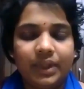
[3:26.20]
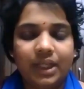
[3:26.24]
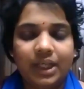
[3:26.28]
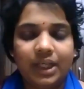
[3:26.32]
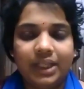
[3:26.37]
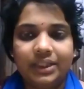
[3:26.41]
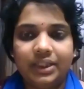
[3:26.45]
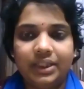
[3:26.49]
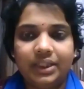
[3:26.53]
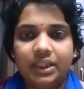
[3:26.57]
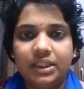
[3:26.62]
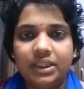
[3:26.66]

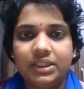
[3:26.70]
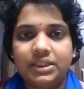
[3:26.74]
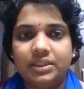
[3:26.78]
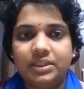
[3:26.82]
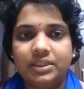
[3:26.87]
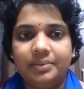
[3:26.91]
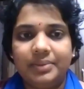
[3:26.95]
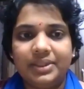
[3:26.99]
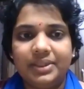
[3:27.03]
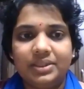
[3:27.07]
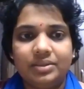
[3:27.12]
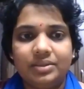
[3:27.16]
ఏదైనా
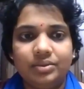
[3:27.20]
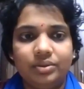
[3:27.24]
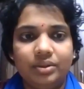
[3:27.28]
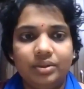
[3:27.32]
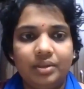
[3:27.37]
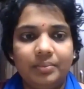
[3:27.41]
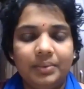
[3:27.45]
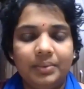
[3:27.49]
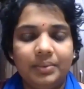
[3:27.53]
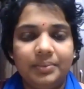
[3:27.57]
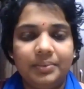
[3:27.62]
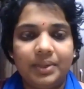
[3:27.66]
డిస్టర్బెన్స్
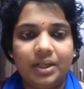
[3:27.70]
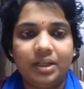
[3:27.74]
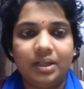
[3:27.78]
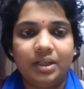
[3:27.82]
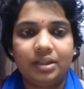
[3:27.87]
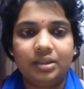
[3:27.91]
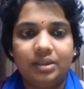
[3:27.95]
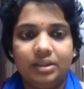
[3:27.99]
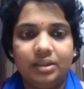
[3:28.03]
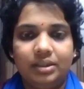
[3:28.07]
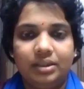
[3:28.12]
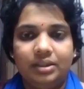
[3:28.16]
ఉందేమో
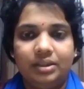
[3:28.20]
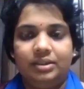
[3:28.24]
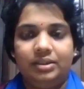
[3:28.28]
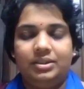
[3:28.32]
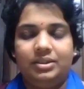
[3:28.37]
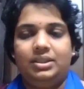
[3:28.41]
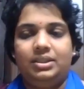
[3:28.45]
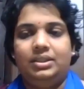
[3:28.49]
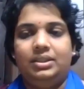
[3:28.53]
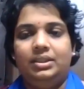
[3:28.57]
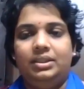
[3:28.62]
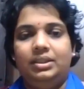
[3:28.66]

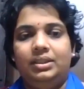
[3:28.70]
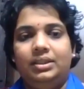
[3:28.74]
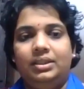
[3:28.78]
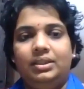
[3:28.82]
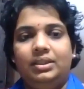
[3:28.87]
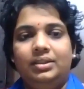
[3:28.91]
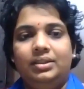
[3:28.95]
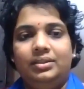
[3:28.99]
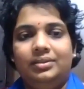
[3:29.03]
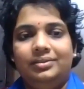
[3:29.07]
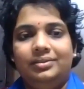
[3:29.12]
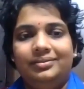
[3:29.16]

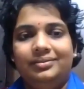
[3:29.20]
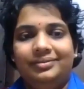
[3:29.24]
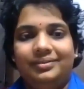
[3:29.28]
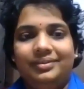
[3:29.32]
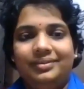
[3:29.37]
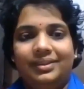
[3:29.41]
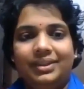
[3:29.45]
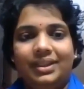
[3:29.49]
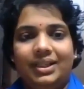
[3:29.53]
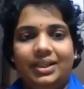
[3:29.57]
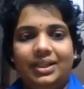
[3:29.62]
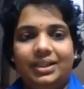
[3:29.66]
ఎస్
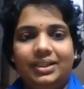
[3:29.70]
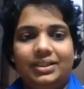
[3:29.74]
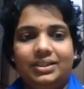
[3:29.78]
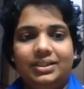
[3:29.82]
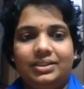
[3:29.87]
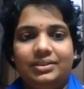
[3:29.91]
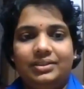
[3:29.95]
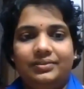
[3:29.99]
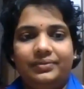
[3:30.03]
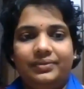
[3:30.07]
యా ఇట్స్